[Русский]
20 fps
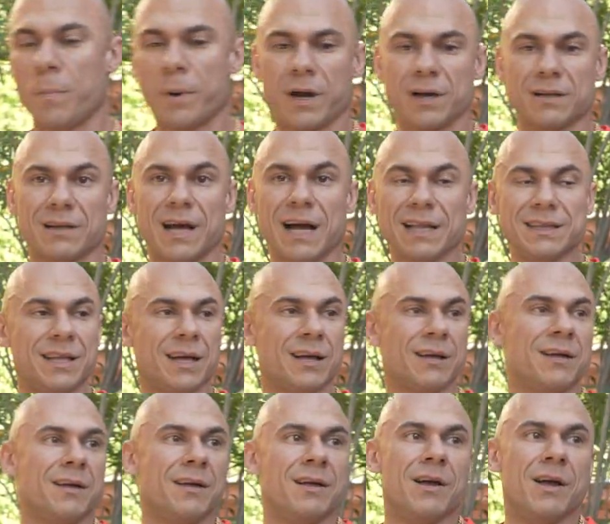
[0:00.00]
прохладно,
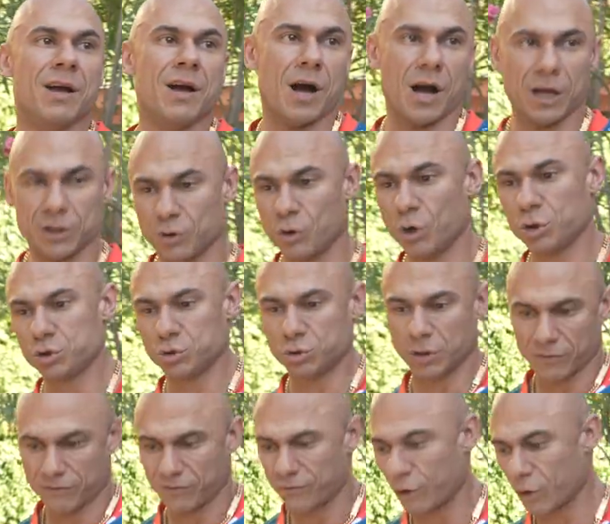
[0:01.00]
а ночью
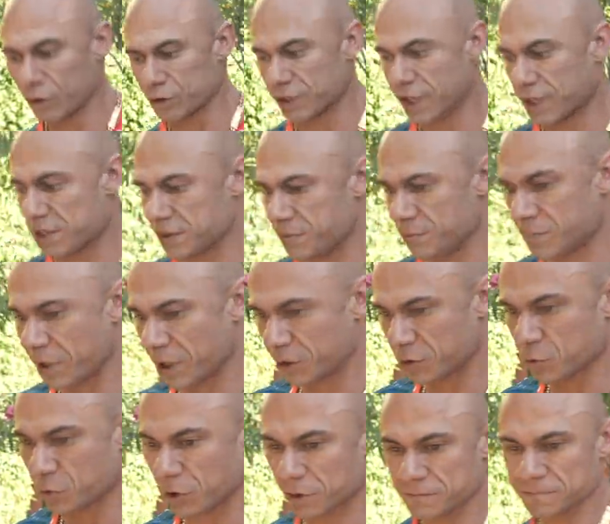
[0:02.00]
комфортная
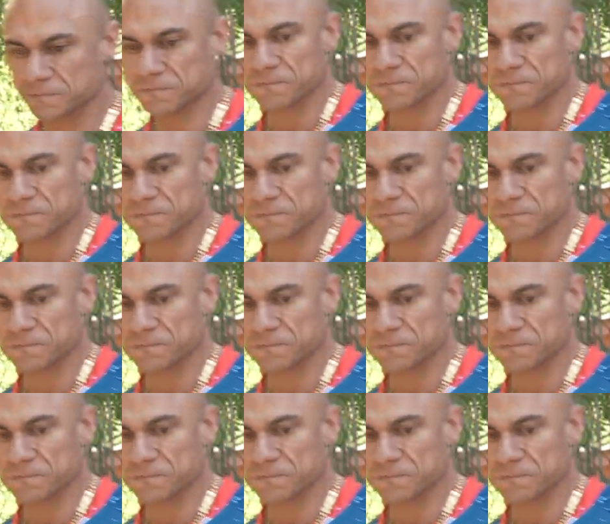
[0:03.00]
температура.